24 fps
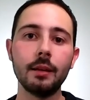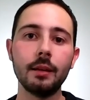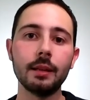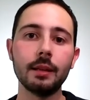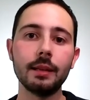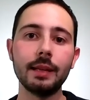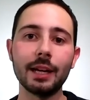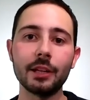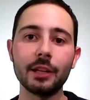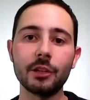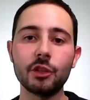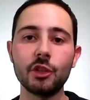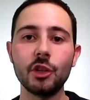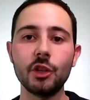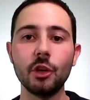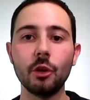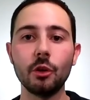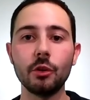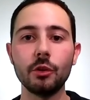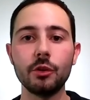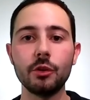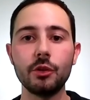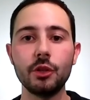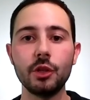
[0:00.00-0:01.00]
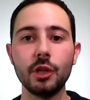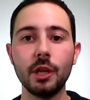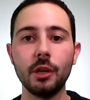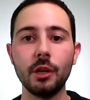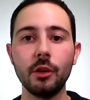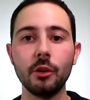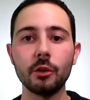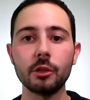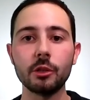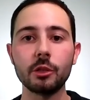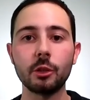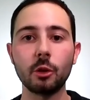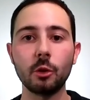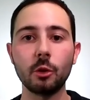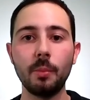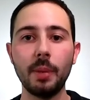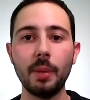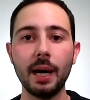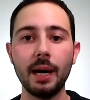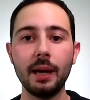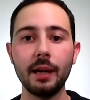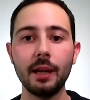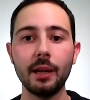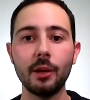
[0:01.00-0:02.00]
Dacci oggi il nostro
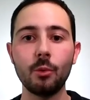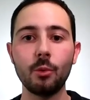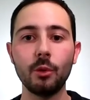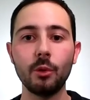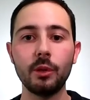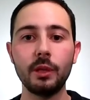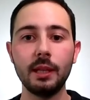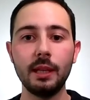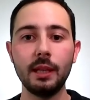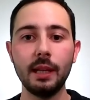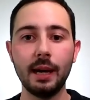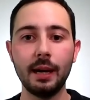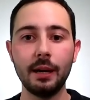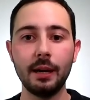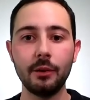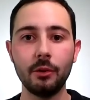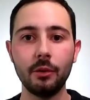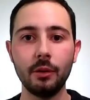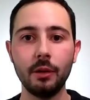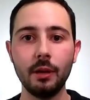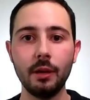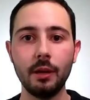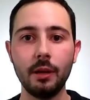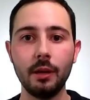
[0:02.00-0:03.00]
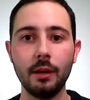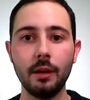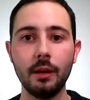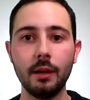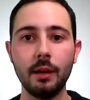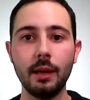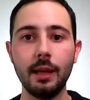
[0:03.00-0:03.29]
pane quotidiano